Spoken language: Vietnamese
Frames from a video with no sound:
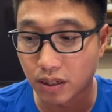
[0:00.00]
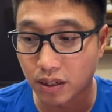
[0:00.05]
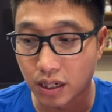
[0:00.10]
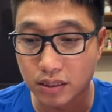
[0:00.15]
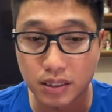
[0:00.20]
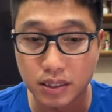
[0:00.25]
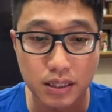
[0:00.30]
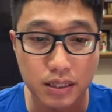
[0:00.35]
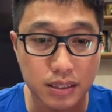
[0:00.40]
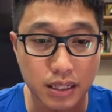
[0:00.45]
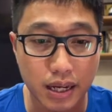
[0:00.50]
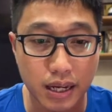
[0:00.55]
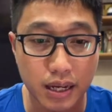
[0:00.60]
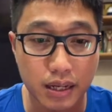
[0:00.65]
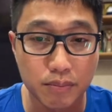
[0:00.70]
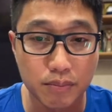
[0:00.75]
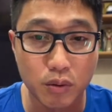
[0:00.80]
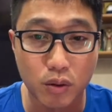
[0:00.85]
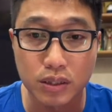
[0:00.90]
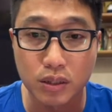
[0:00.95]
chia sẻ
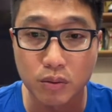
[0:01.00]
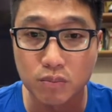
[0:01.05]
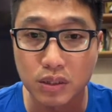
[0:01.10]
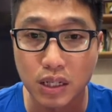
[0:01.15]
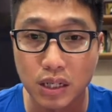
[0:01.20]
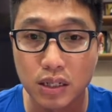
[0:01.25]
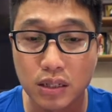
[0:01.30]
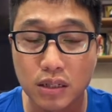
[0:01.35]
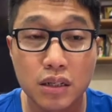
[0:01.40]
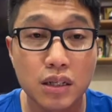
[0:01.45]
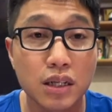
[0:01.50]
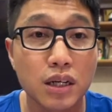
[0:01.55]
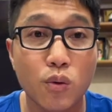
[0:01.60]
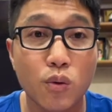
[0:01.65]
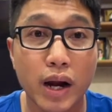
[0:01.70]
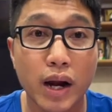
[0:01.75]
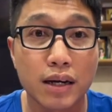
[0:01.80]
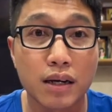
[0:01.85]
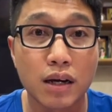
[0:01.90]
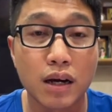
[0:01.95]
một cái thông tin liên
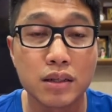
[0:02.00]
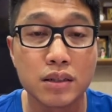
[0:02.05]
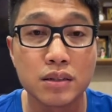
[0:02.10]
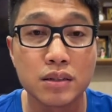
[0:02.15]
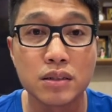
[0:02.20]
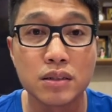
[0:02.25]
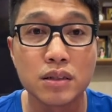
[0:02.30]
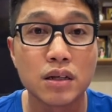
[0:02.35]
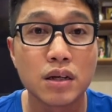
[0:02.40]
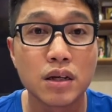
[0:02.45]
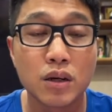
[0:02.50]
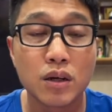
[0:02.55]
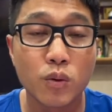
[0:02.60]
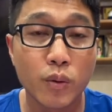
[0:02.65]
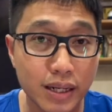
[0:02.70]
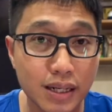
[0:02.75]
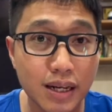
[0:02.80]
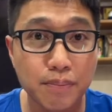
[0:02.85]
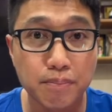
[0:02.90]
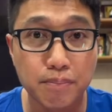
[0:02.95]
quan đến Nguyễn
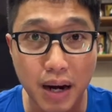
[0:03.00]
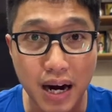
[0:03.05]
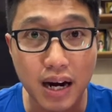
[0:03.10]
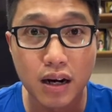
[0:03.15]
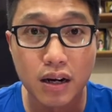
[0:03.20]
Đình Bắc.